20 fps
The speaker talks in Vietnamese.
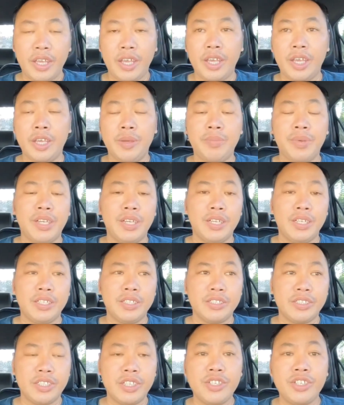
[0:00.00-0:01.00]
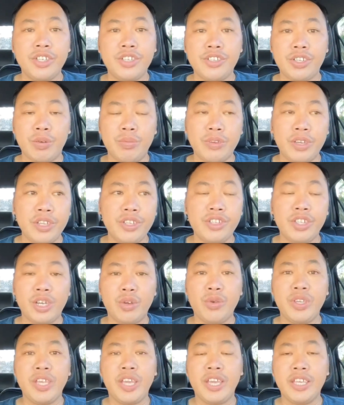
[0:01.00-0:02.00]
Em à, xin trân trọng kính
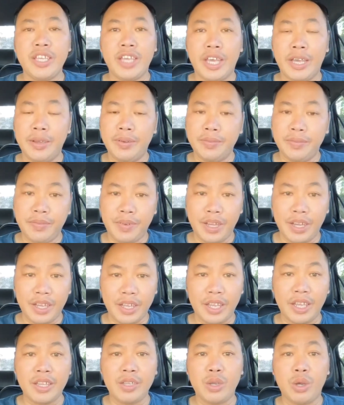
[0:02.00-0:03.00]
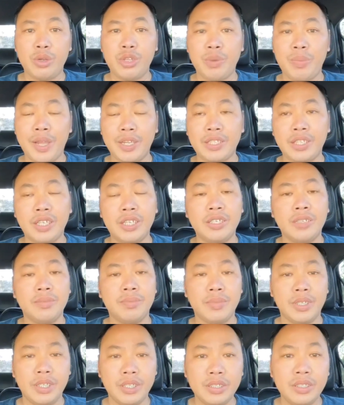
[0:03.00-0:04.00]
chào quý vị khán giả và các cô chú bác
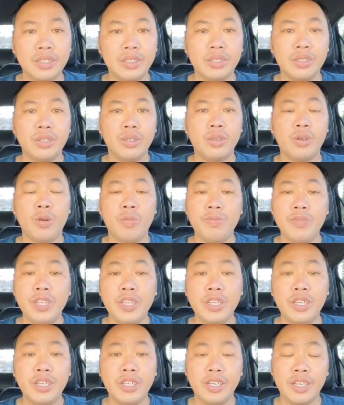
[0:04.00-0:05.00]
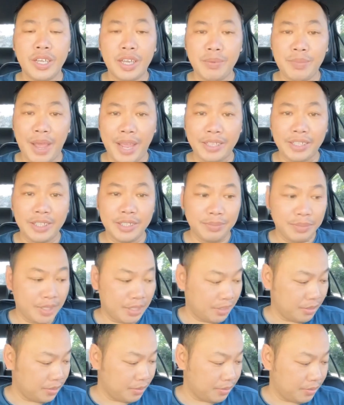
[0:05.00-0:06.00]
thân mến cũng như các bạn thân mến